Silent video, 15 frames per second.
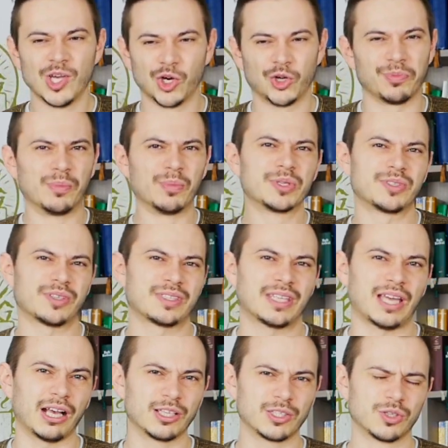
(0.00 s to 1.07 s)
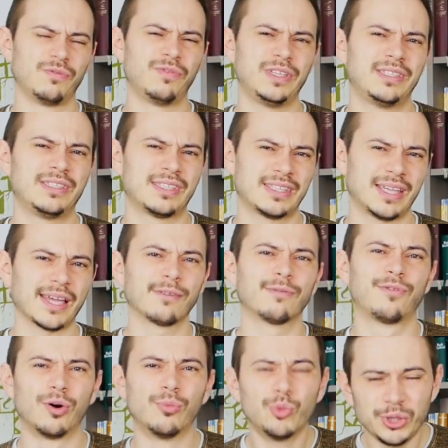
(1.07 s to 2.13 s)
Und man muss auch sagen, so wie diese Sachen
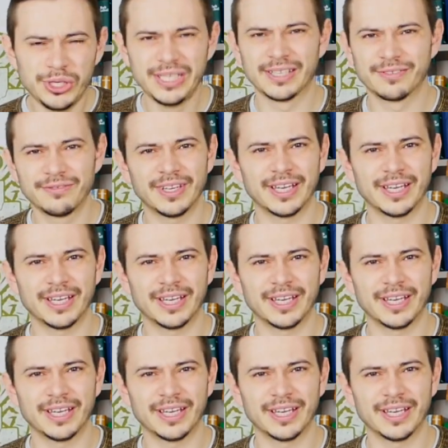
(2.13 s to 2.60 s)
formuliert